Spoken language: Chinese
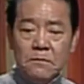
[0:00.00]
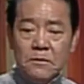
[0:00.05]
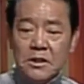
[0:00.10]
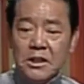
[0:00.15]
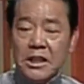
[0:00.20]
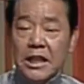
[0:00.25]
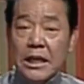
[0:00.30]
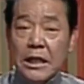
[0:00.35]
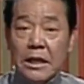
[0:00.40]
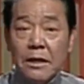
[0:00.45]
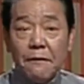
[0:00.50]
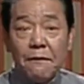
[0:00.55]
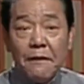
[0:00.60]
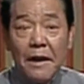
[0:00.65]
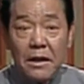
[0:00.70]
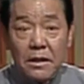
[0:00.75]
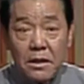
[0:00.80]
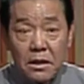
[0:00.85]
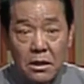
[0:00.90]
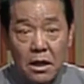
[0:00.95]
底下
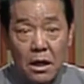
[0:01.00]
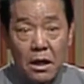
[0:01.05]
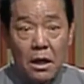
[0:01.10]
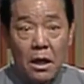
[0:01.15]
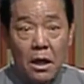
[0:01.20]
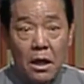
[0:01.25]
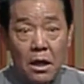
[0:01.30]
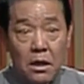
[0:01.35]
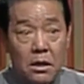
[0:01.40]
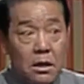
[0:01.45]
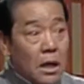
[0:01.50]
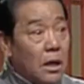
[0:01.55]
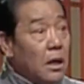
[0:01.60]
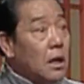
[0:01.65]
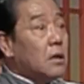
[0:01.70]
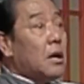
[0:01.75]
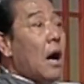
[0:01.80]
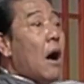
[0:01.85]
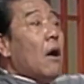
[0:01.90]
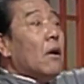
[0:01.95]
发生事儿了，这一
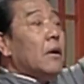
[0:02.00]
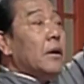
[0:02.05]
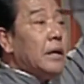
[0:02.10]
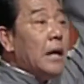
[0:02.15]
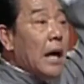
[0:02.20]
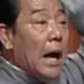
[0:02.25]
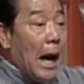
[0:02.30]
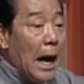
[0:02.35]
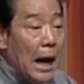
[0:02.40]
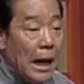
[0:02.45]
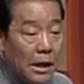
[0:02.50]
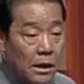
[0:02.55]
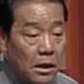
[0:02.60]
吵吵一喊，